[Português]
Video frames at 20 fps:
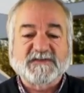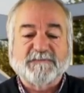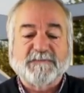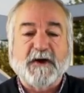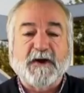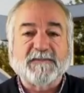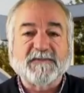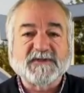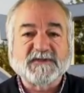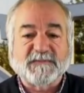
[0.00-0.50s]

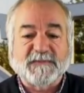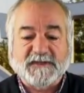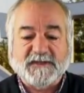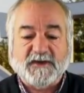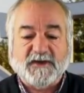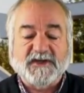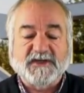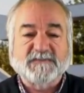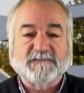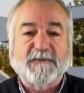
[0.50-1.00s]
pobres
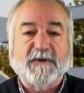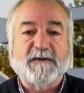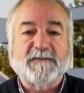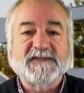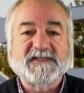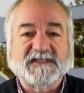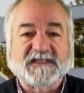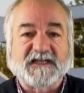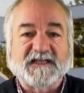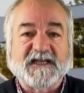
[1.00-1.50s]
espanhóis,
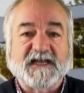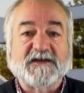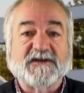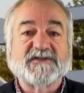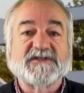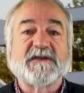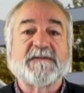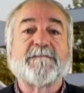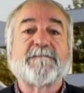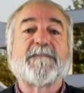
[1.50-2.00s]
pobres
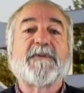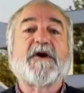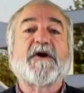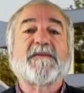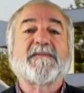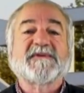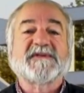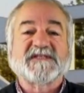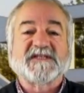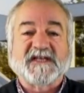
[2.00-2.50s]
italianos e
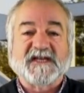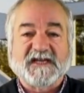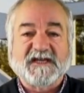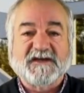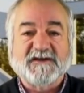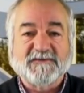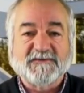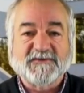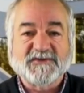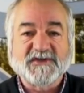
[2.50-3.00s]
pobres
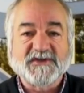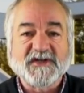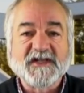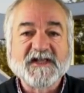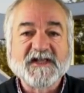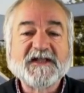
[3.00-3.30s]
gregos,